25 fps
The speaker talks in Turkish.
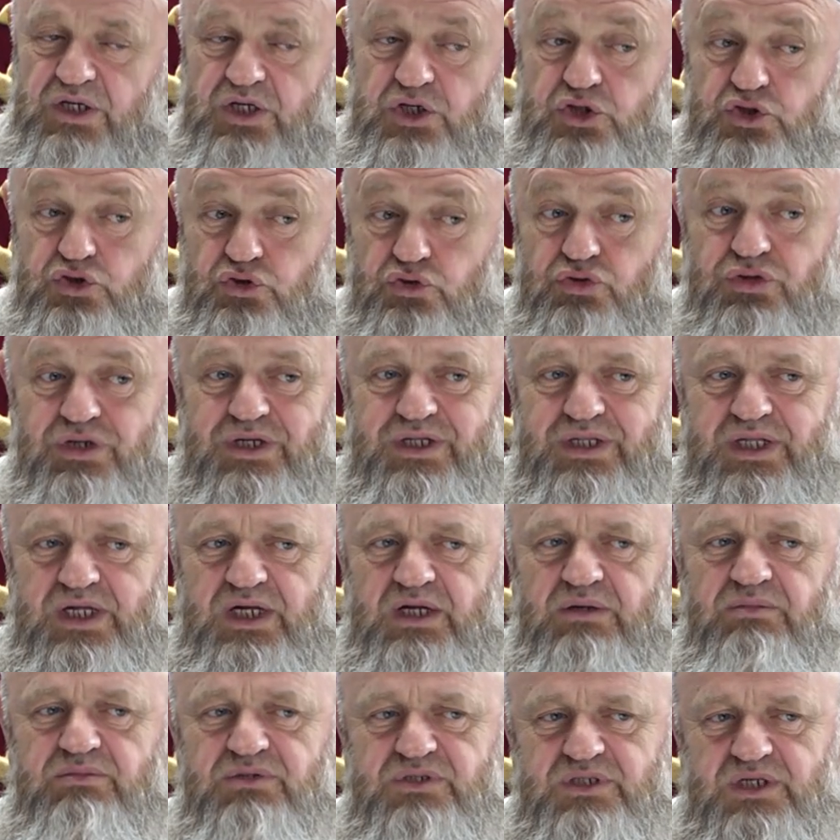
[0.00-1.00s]

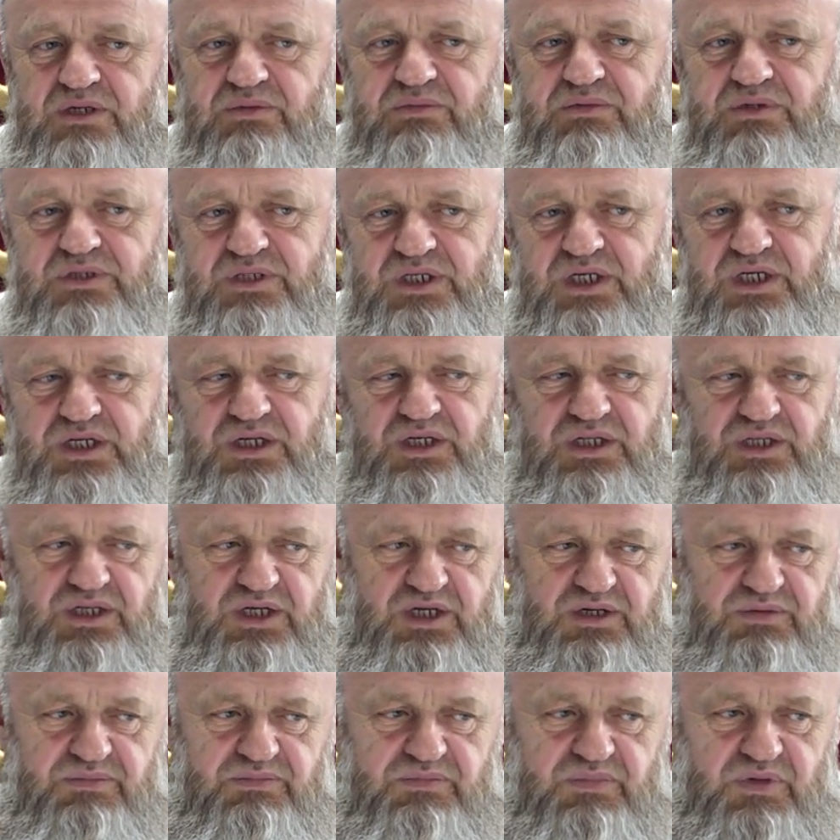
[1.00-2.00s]
Şükredelim,
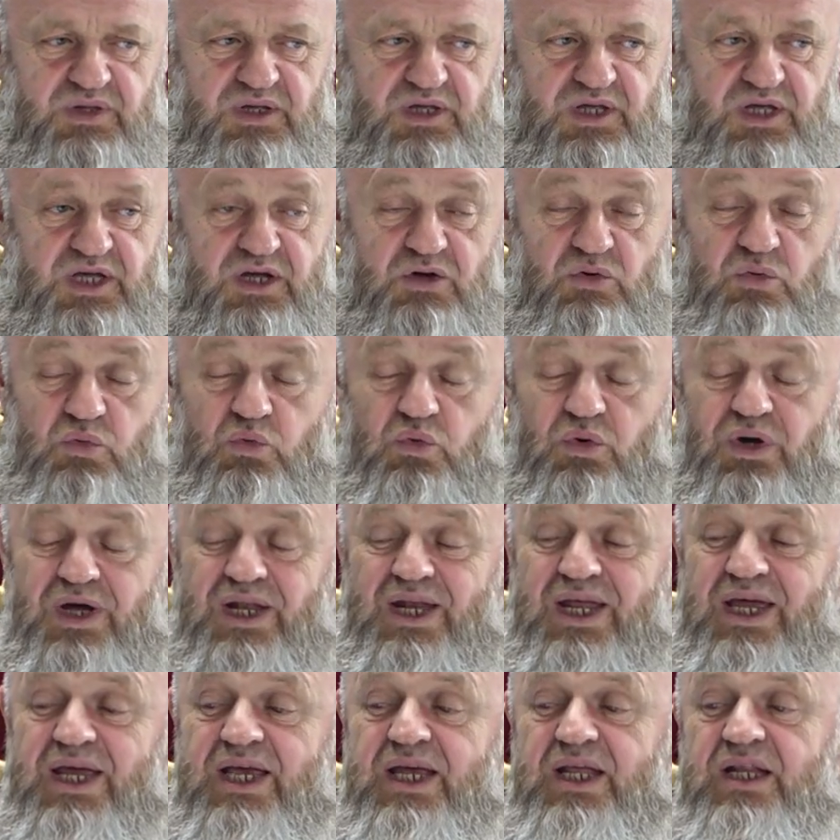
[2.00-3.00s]
seyredelim.
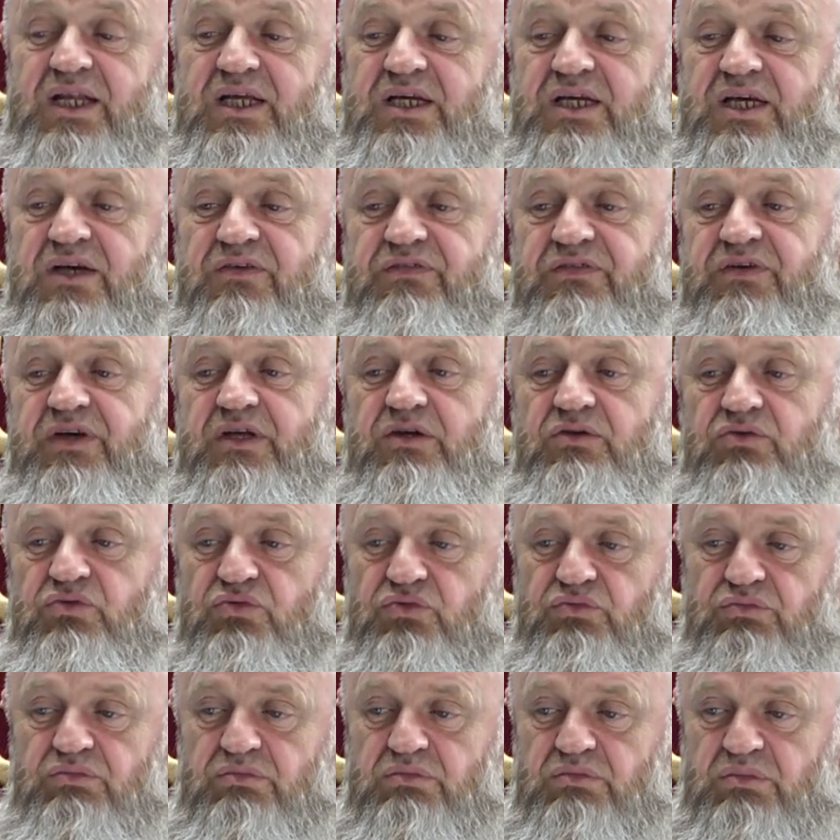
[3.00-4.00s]
وَلَاِنْ
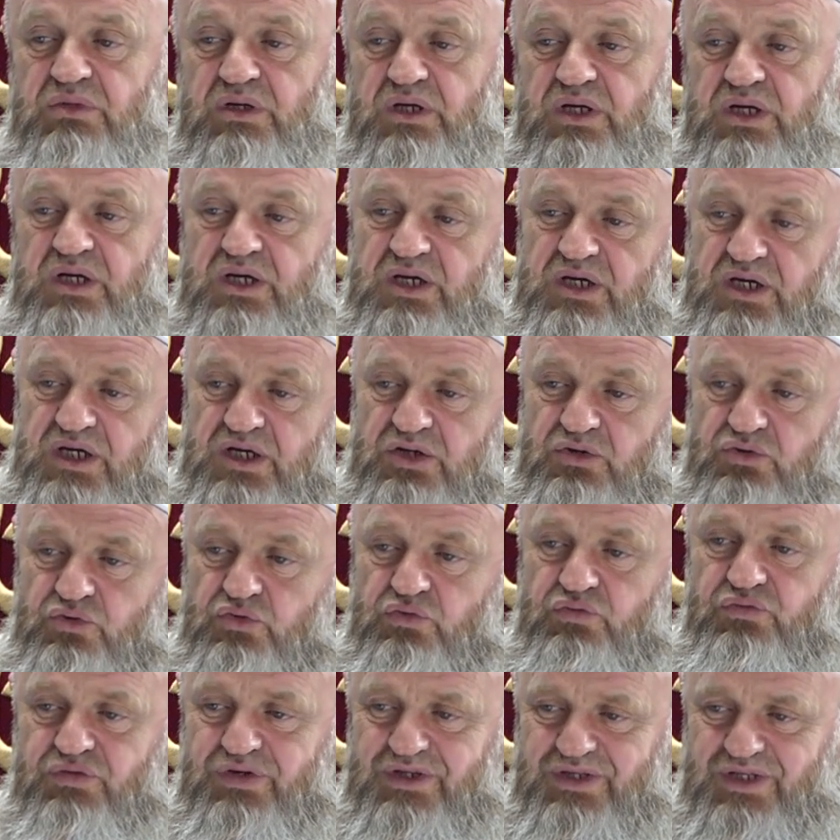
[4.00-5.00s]
كَفَرْتُمْ Eğer
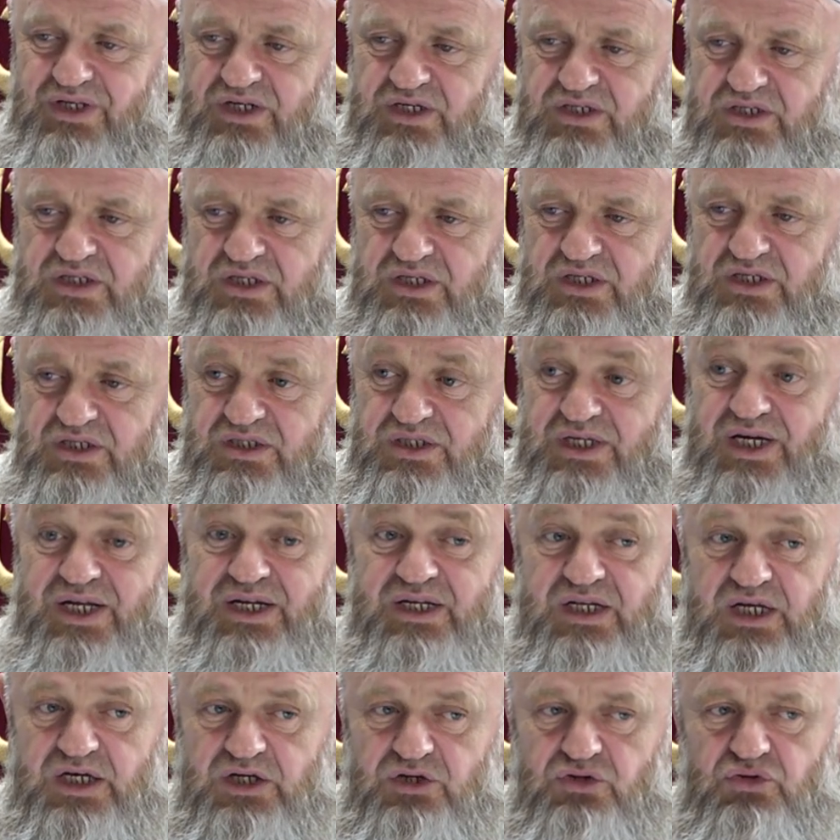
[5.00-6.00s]
küfrederseniz,
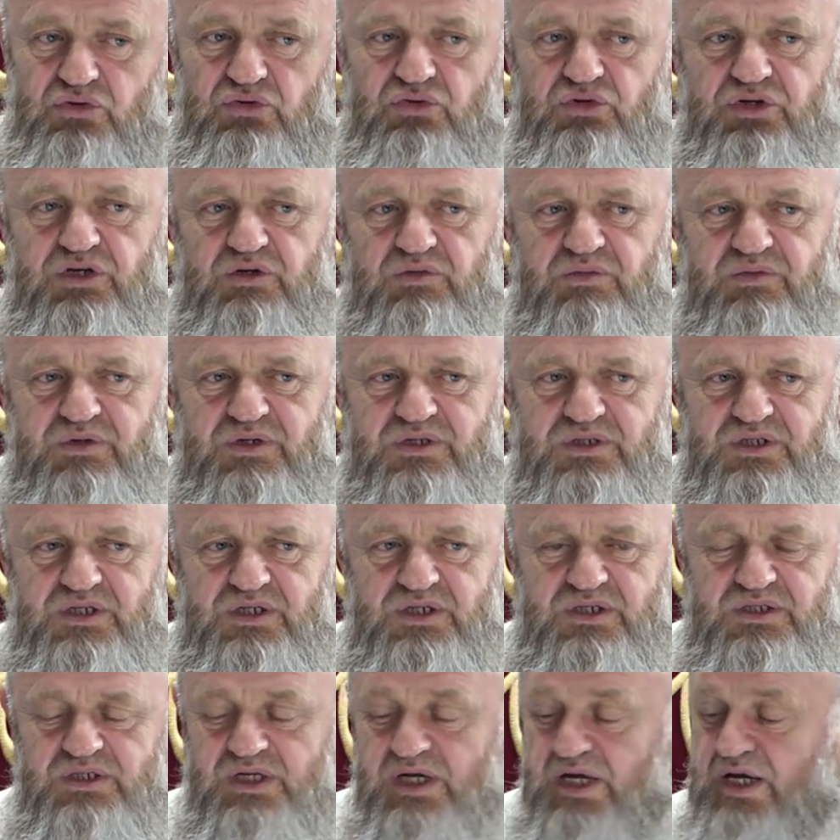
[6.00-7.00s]
yani nankörlük
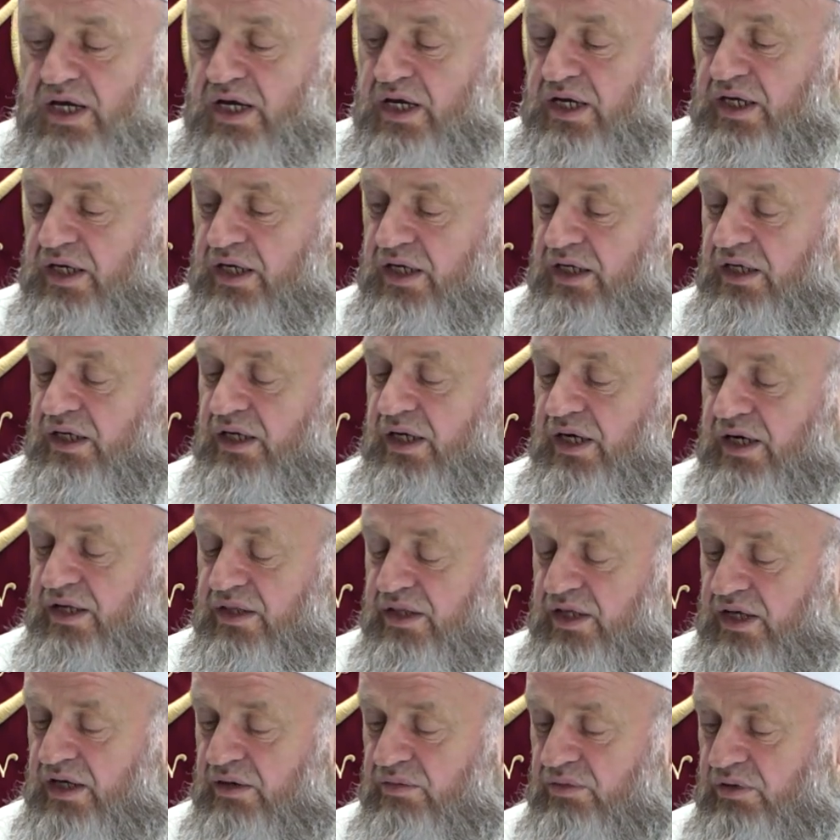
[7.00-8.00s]
yaparsanız اِنَّ
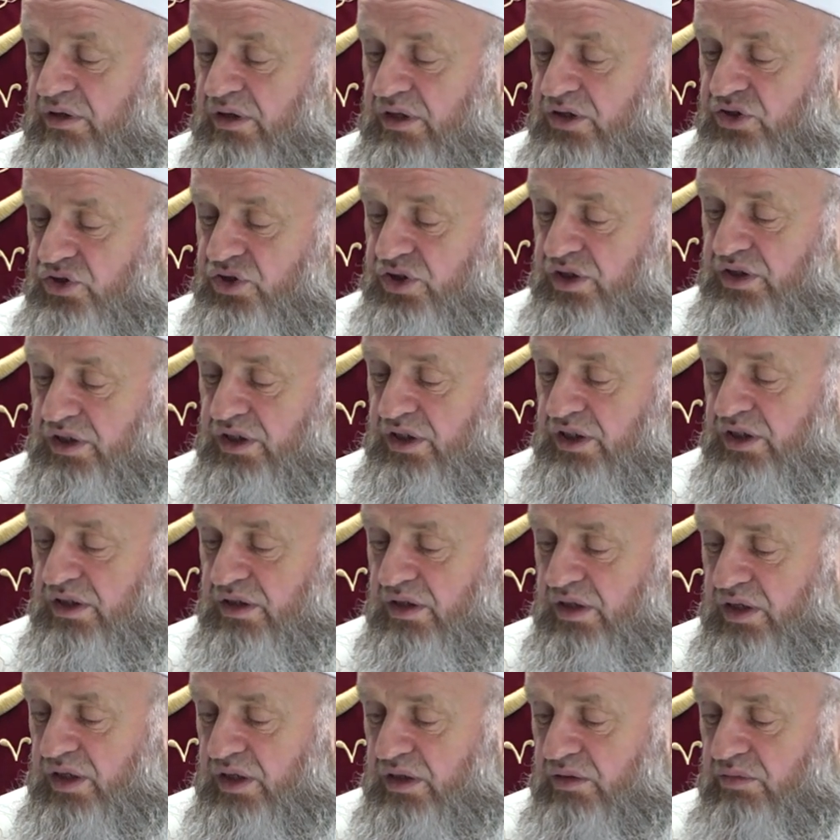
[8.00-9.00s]
عَذَابِي لَشَد۪يدٍ
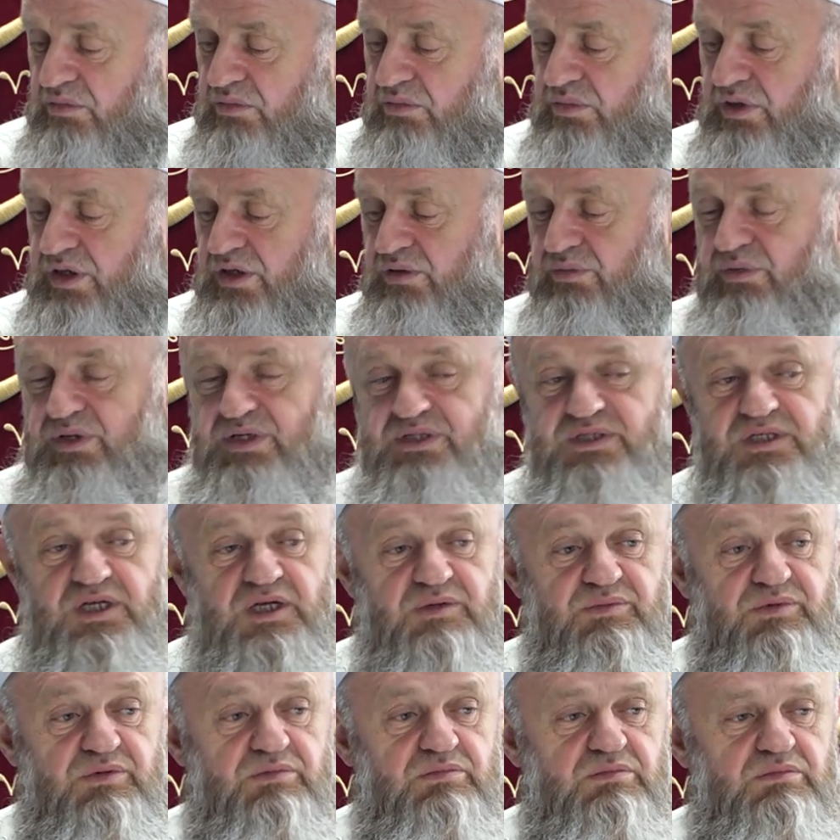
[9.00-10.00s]
benim
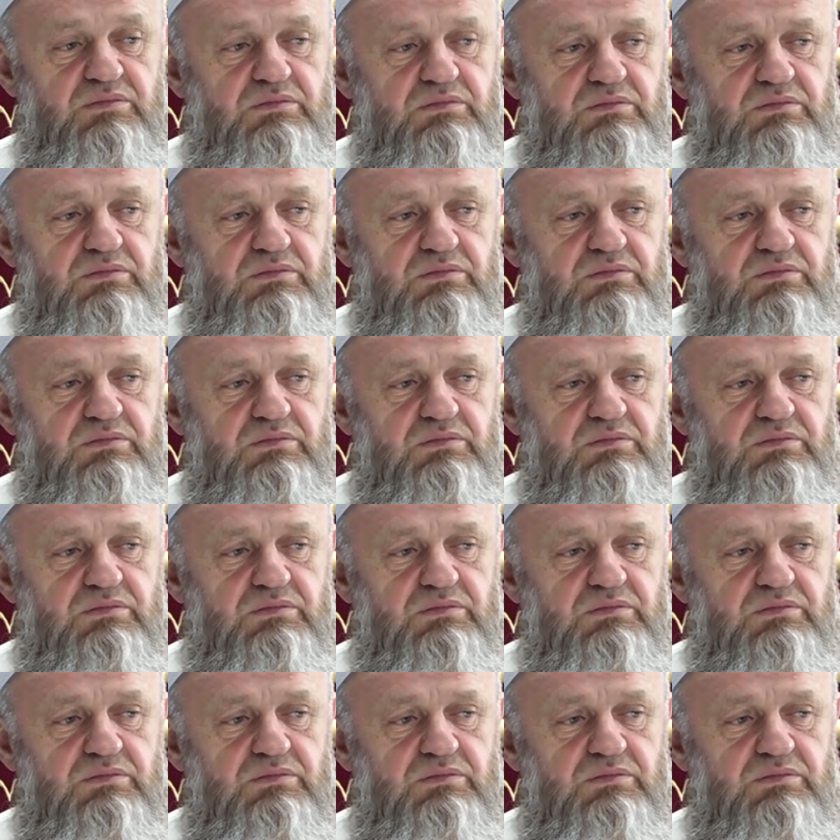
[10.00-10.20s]
azabım